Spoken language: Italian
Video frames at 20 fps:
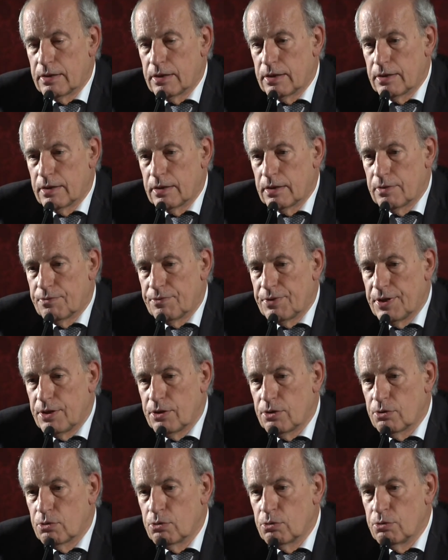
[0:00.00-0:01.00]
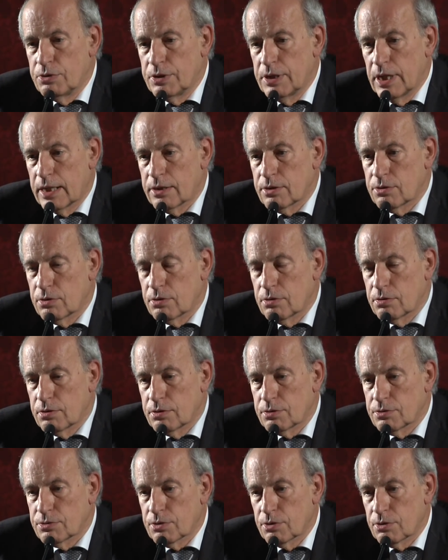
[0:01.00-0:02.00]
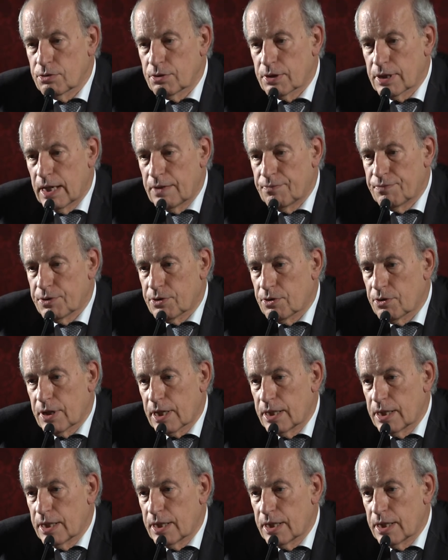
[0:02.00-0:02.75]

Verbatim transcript: eh, vero un dato storiografico